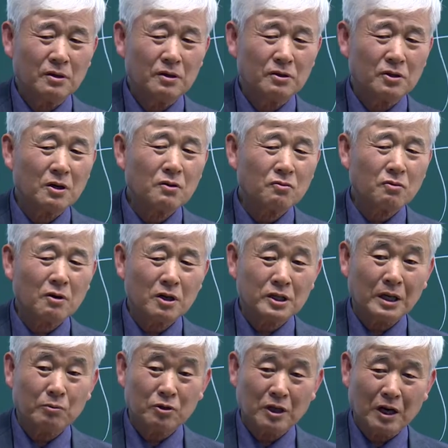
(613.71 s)
정권을
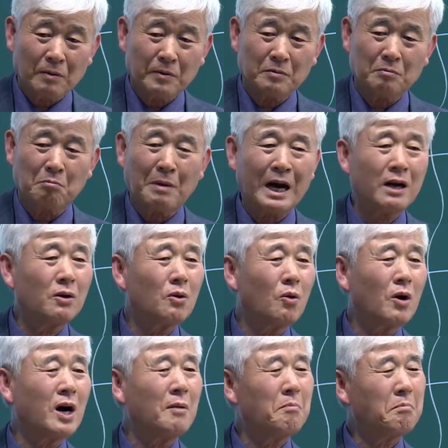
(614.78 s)
잡은 사람은
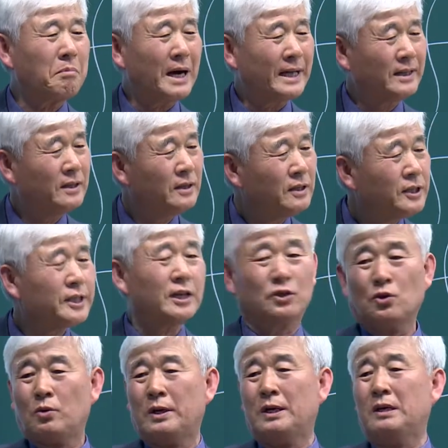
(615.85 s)
말로가 반드시 안 좋아.